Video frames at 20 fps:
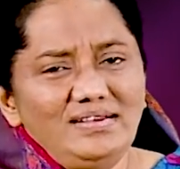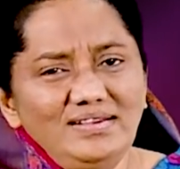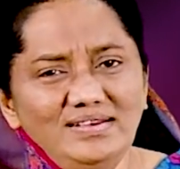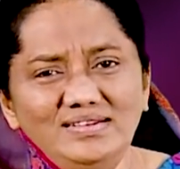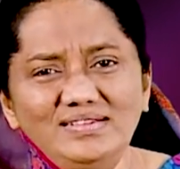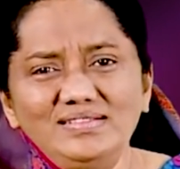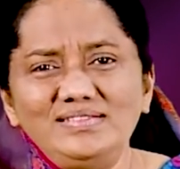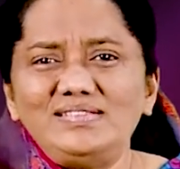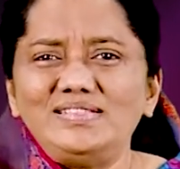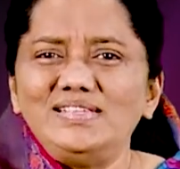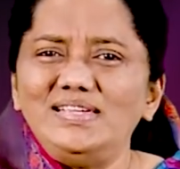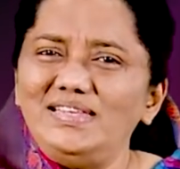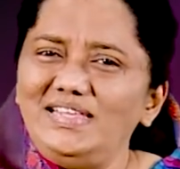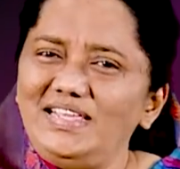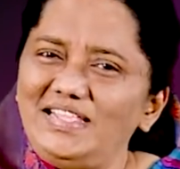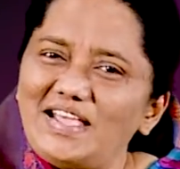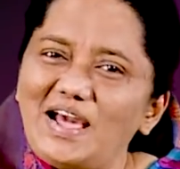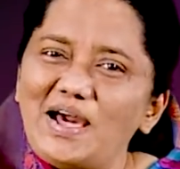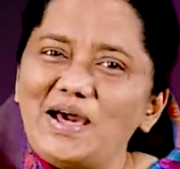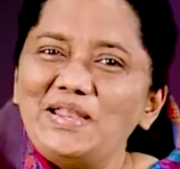நிறுத்தி
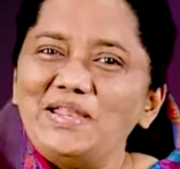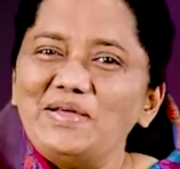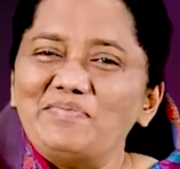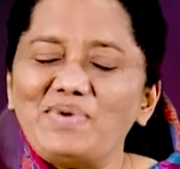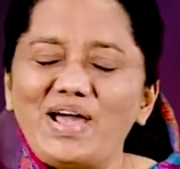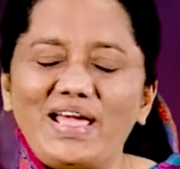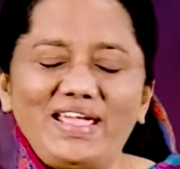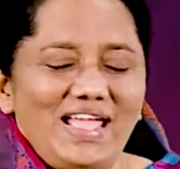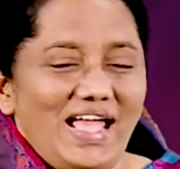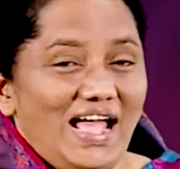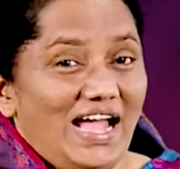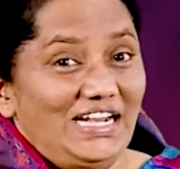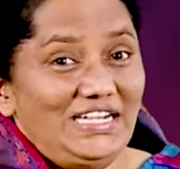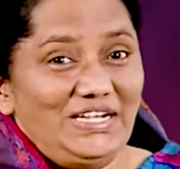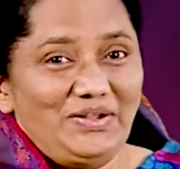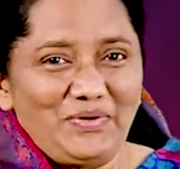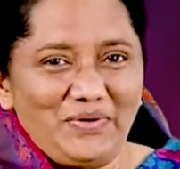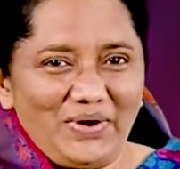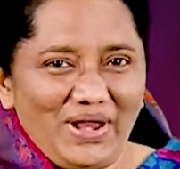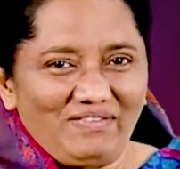நிதானமாய்
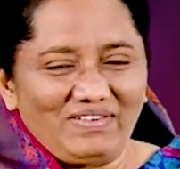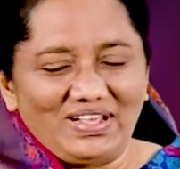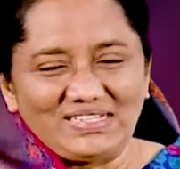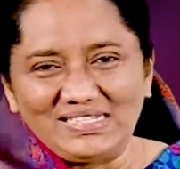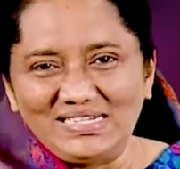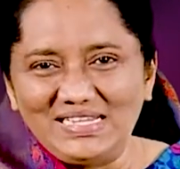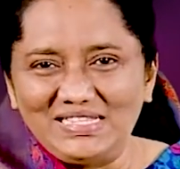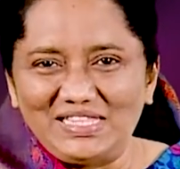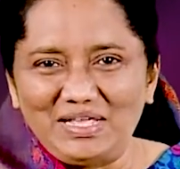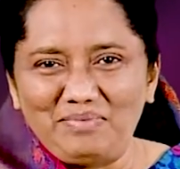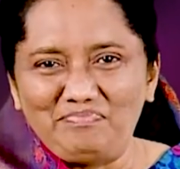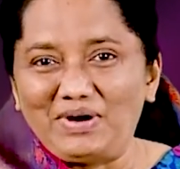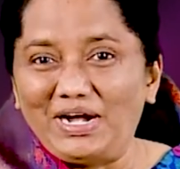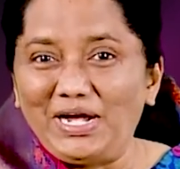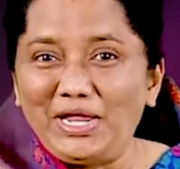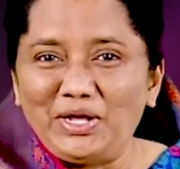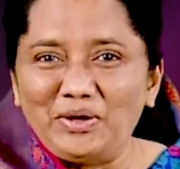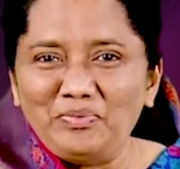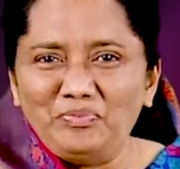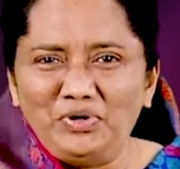ஆண்டவருடைய வசனத்தை
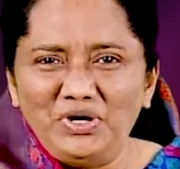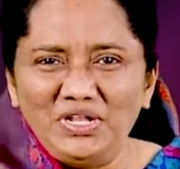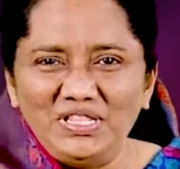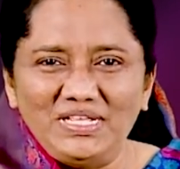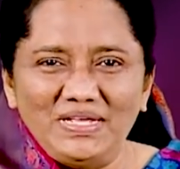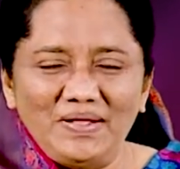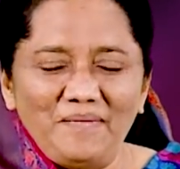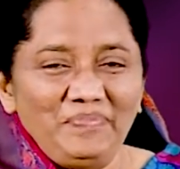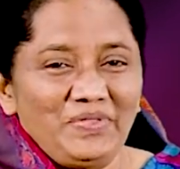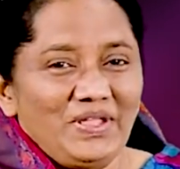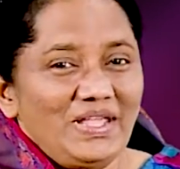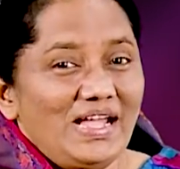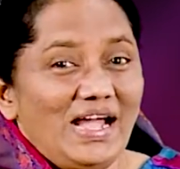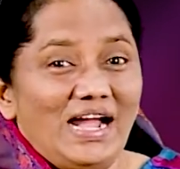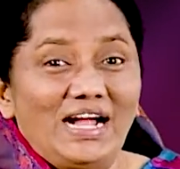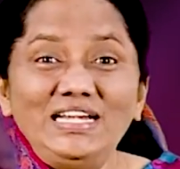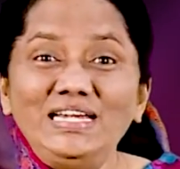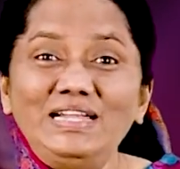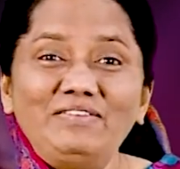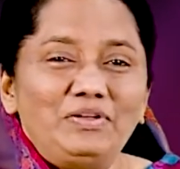படிக்கும் பொழுது
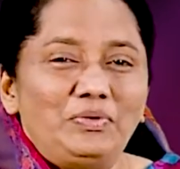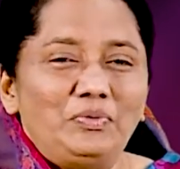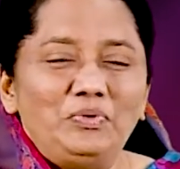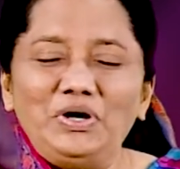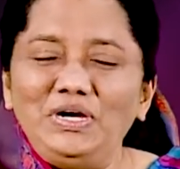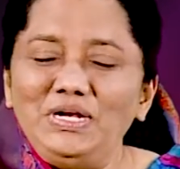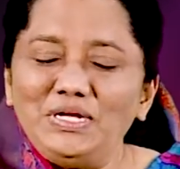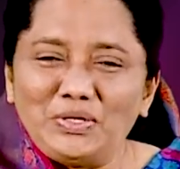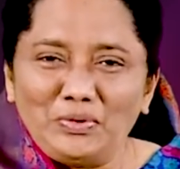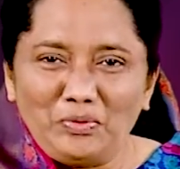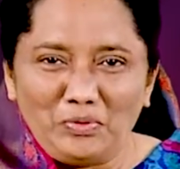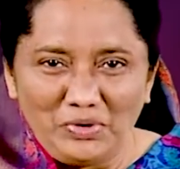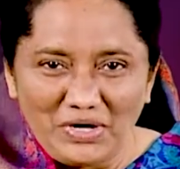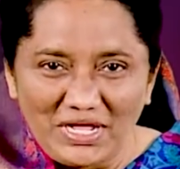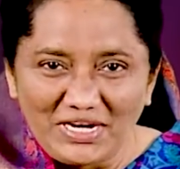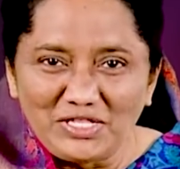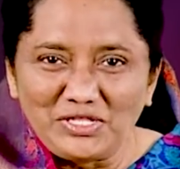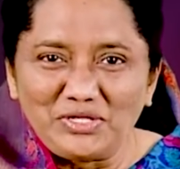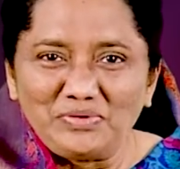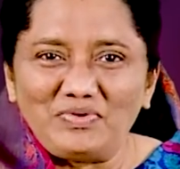ஆண்டவர் உங்களுக்கு
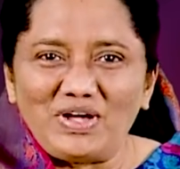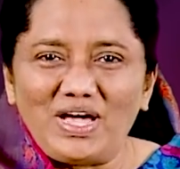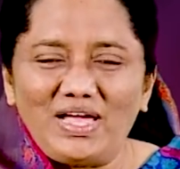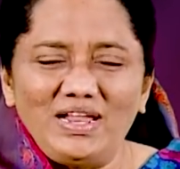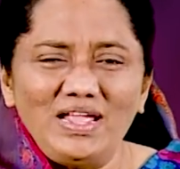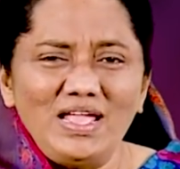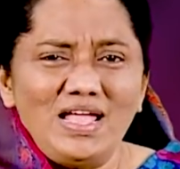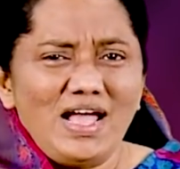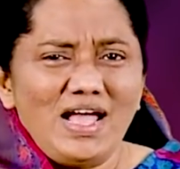உணர்த்துவார்